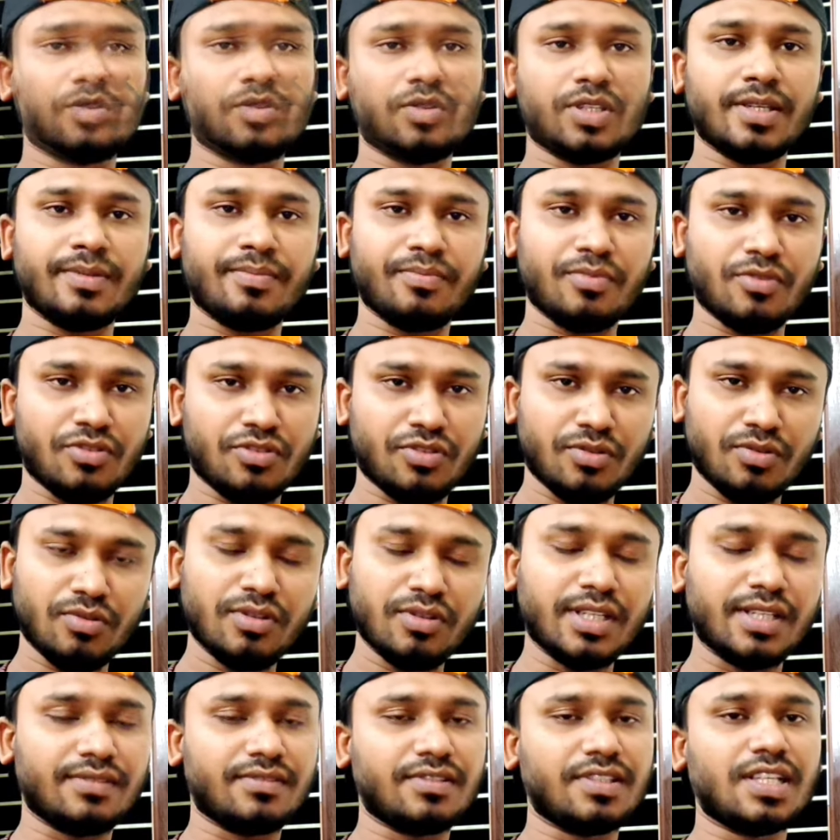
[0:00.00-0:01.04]
তো সেই
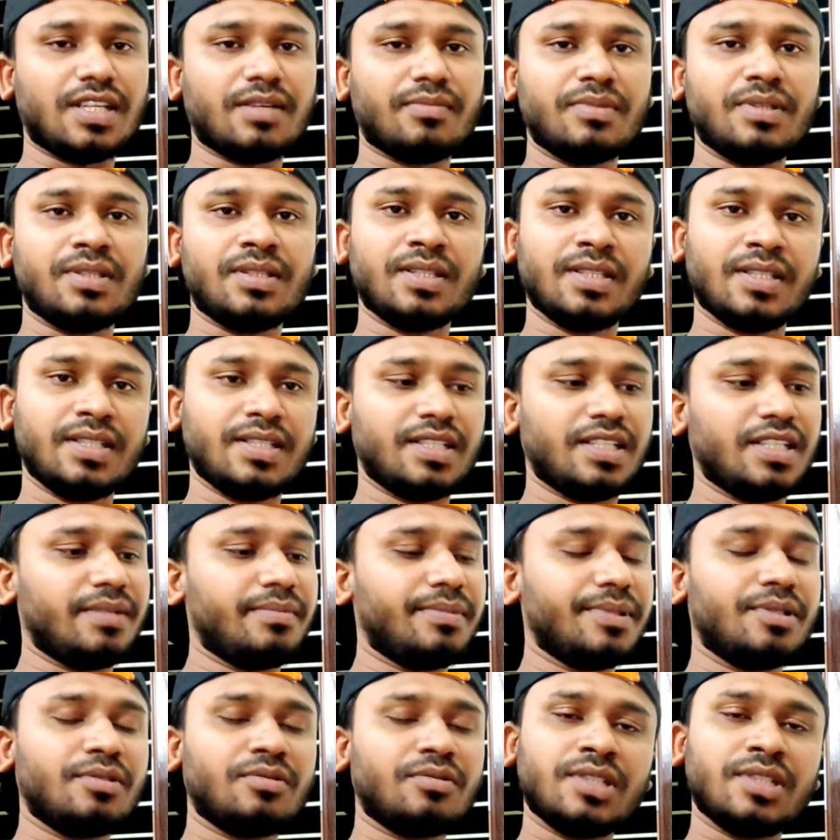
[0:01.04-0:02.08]
প্রশ্নগুলোর অ্যান্সার আমি
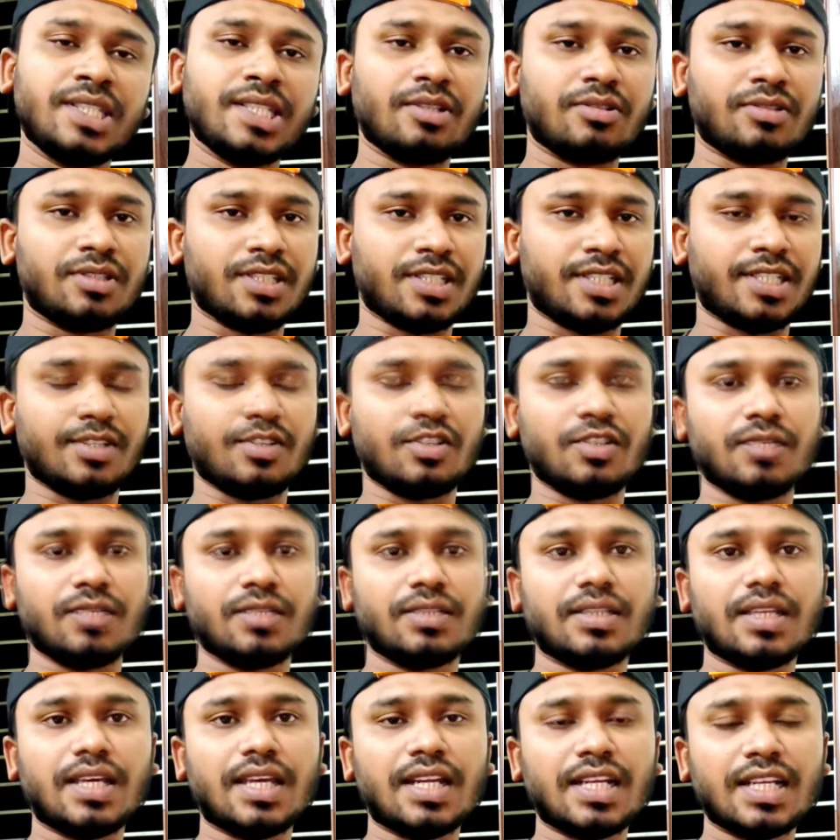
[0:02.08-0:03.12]
এই ভিডিওতে দেওয়ার চেষ্টা করব
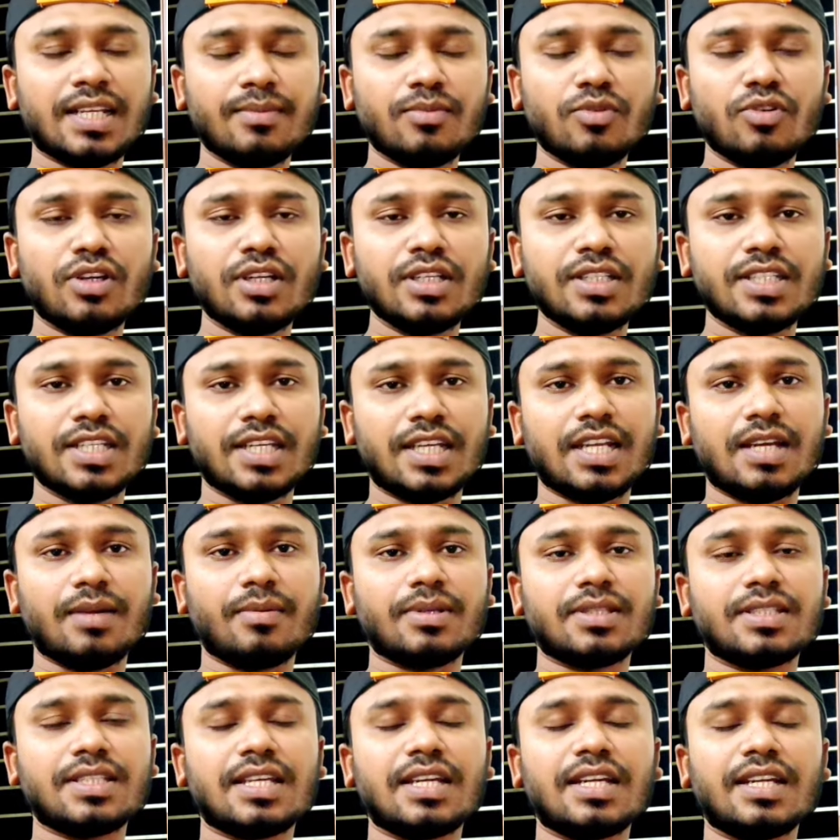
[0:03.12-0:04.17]
তার আগে বলুন যারা
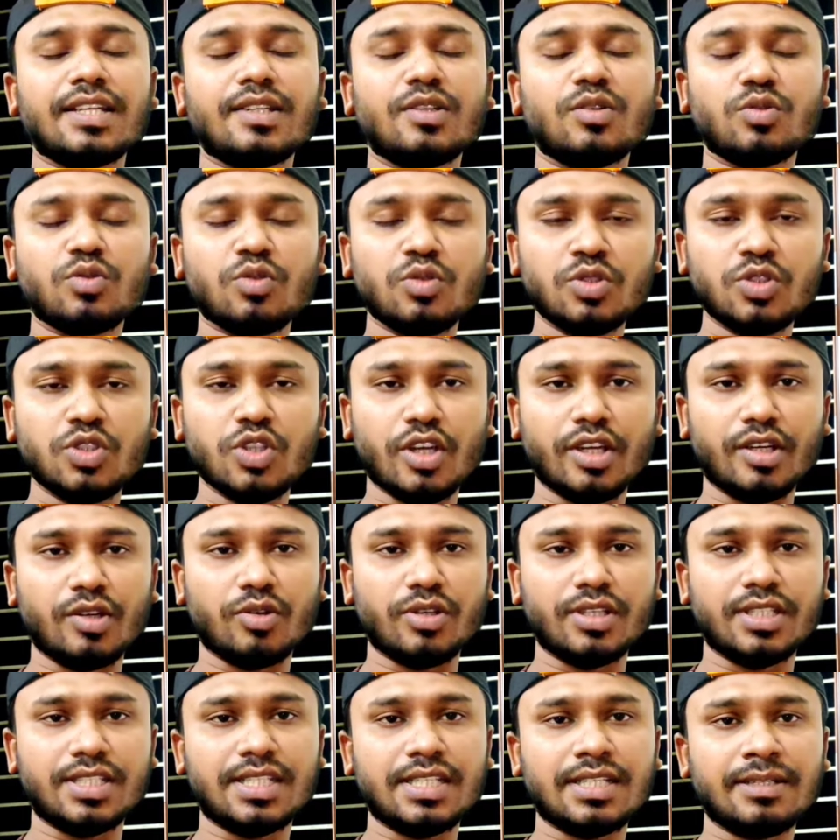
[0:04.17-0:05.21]
আমার চ্যানেলে নতুন জয়েন
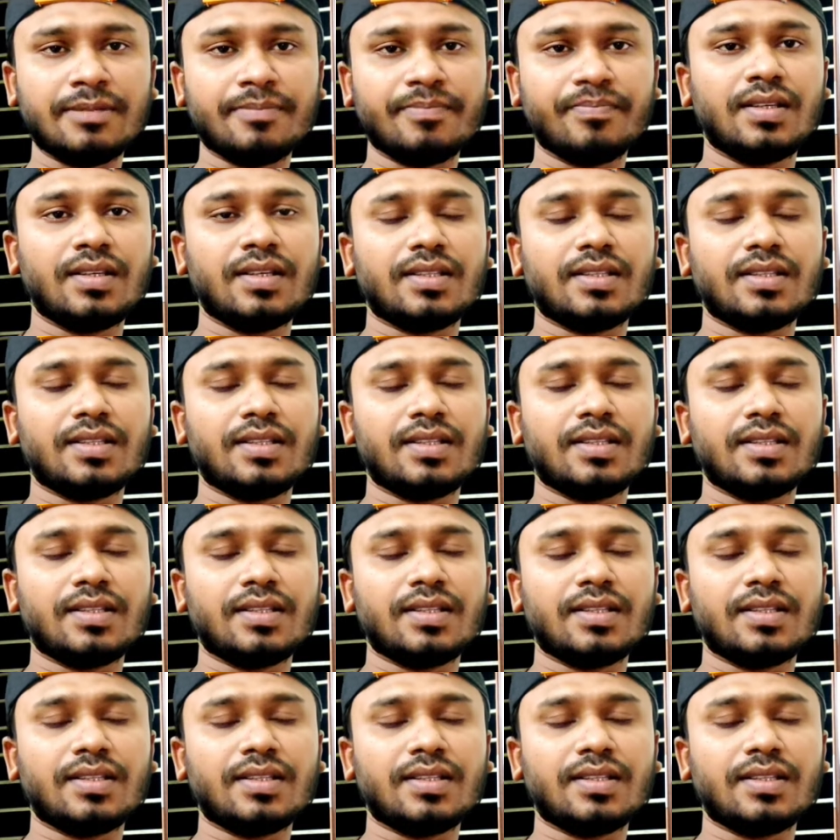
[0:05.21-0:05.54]
হয়েছেন